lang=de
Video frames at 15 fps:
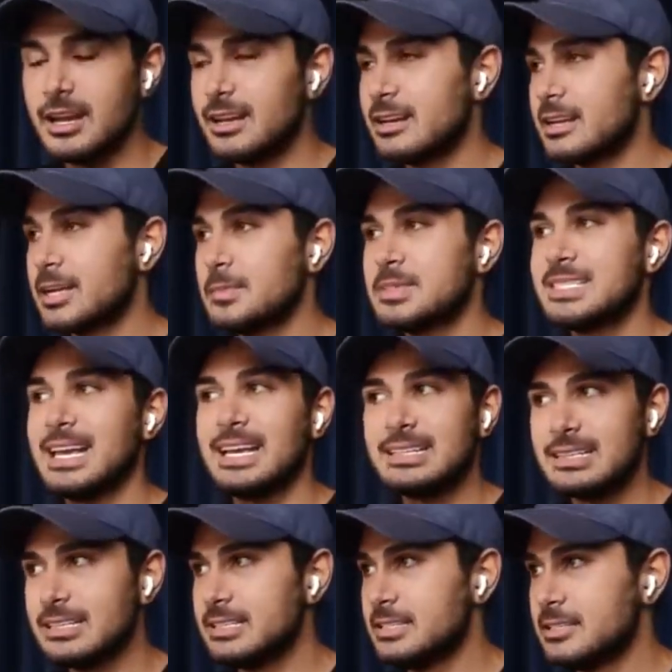Da gibt es
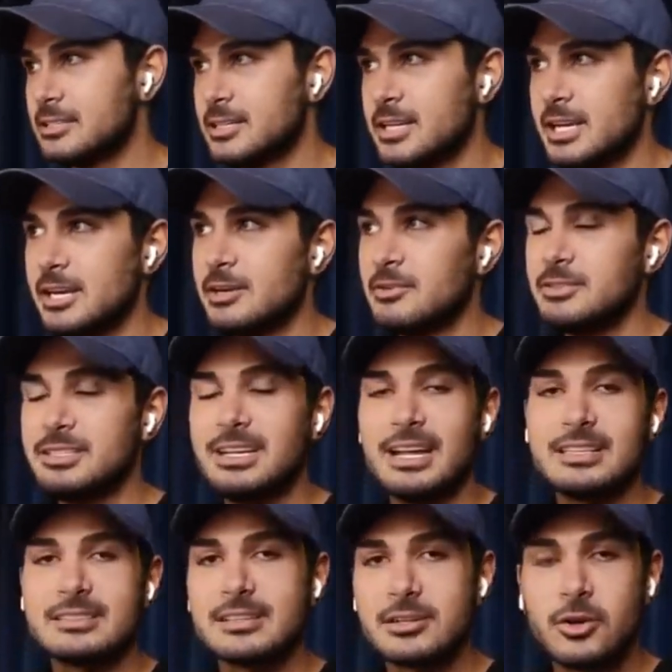etliche und die
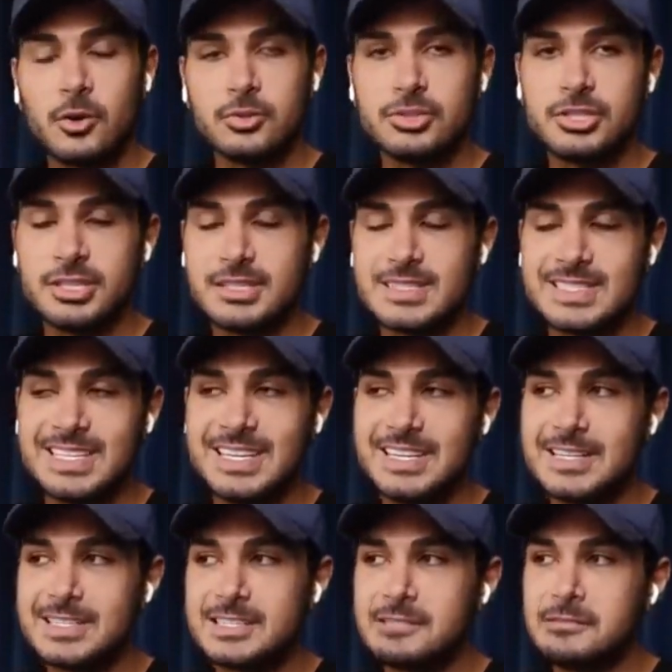ganze
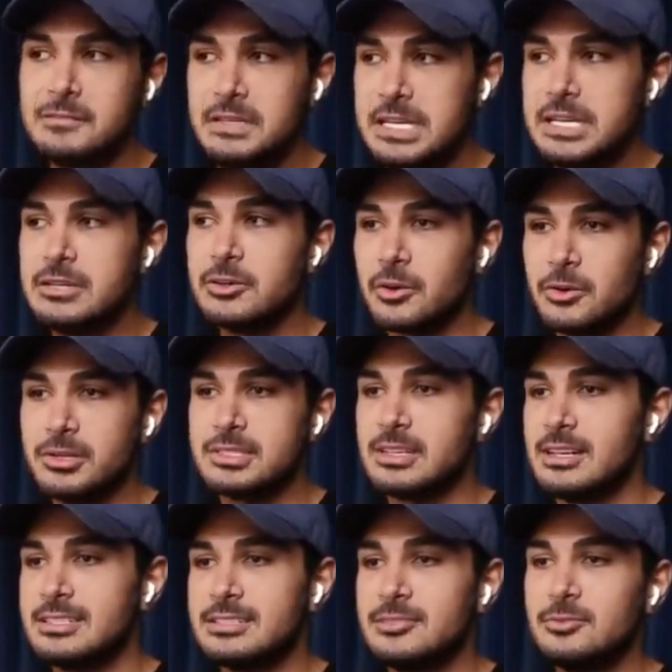Coaching-Szene ist viel größer
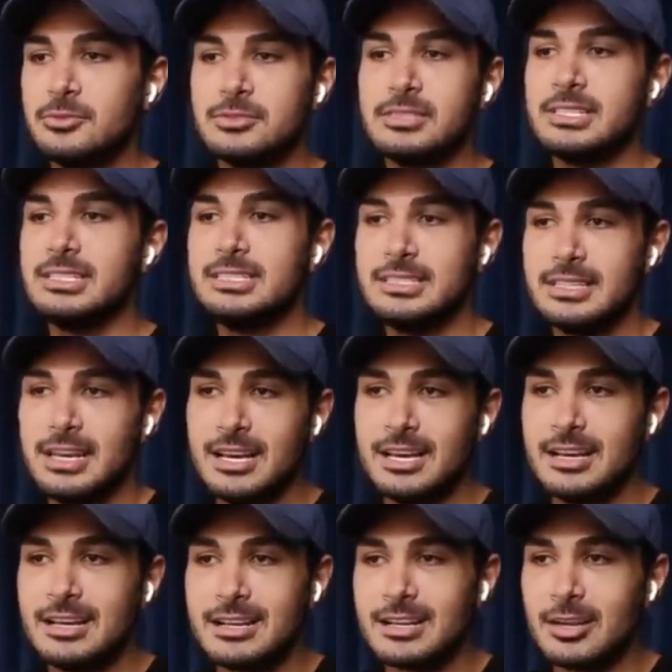als du und ich
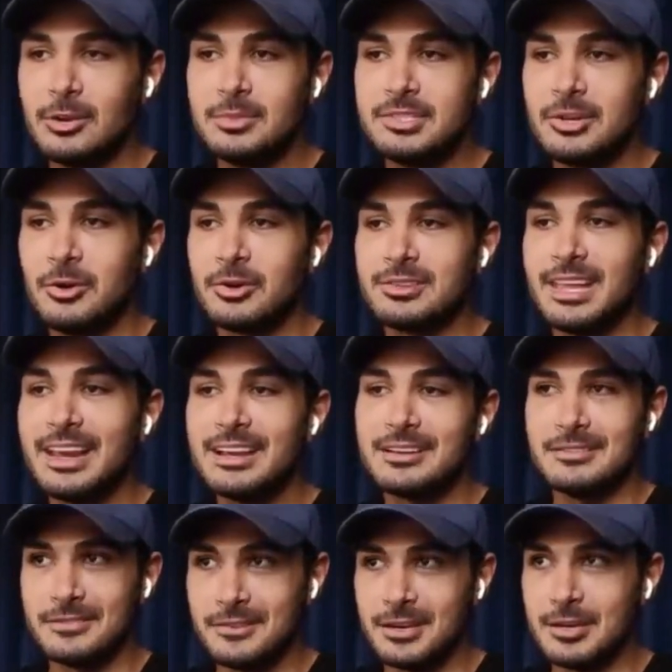glaube ich, auch
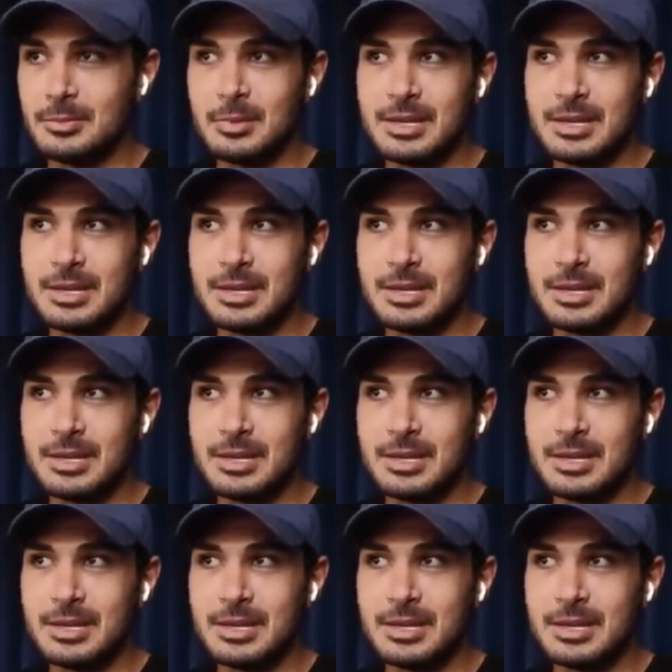denken, Philipp.